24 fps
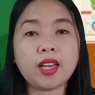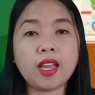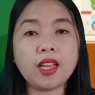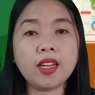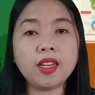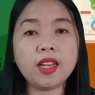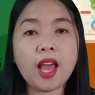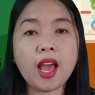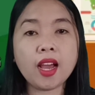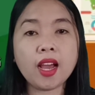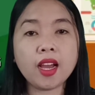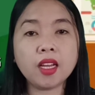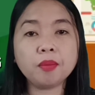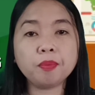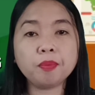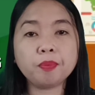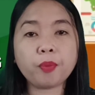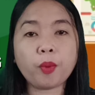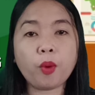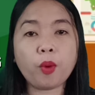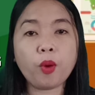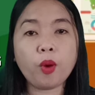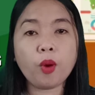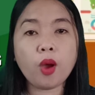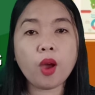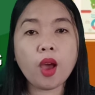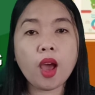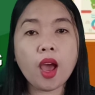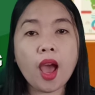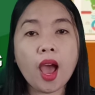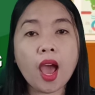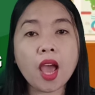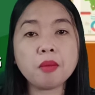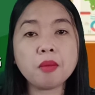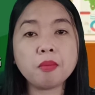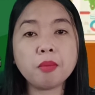kailangan po
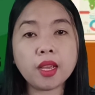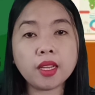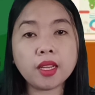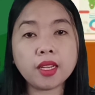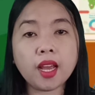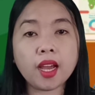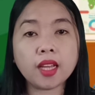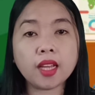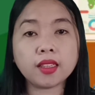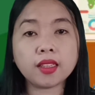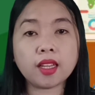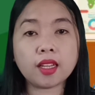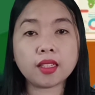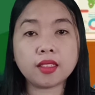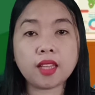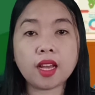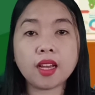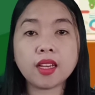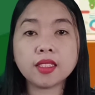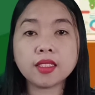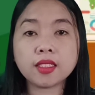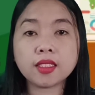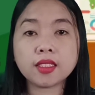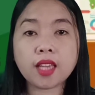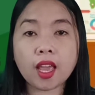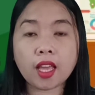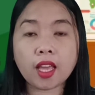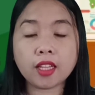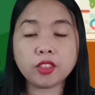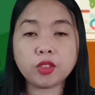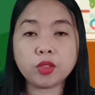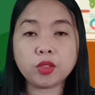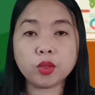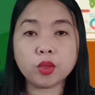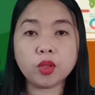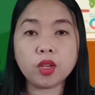ay may nakatakdang
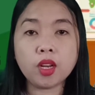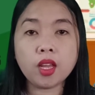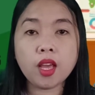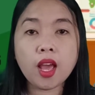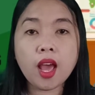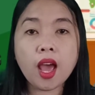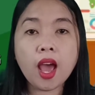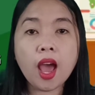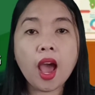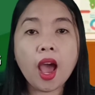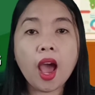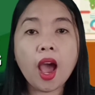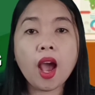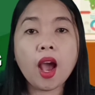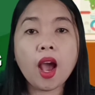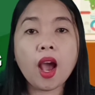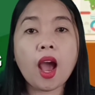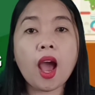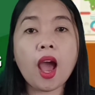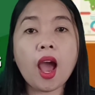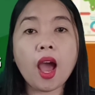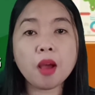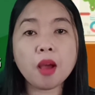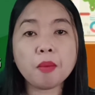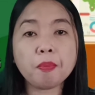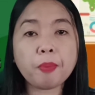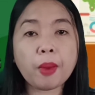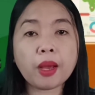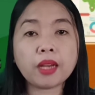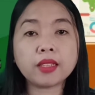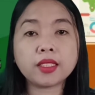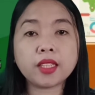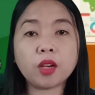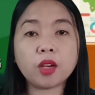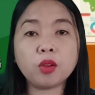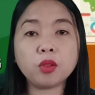schedule ang
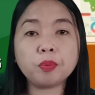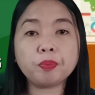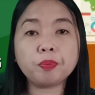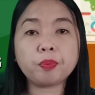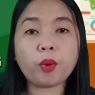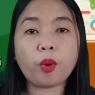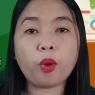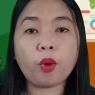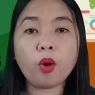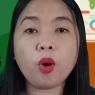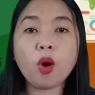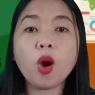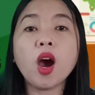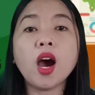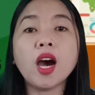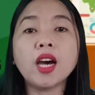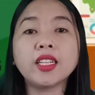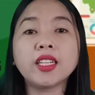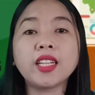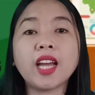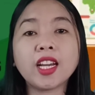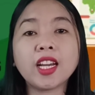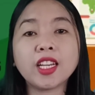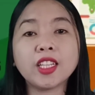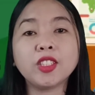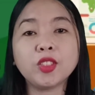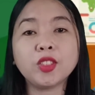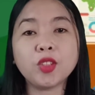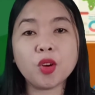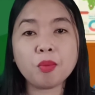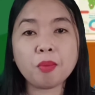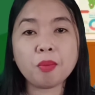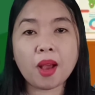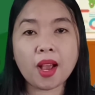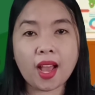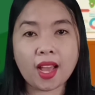pagsagot po ng
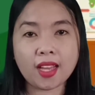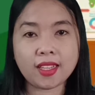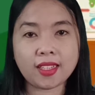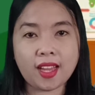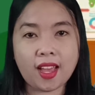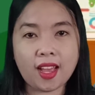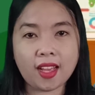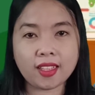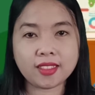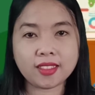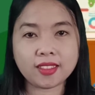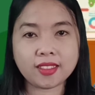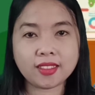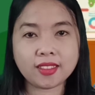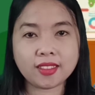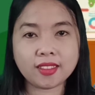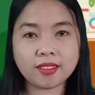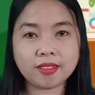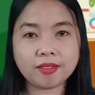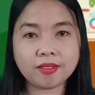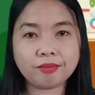inyong mga anak.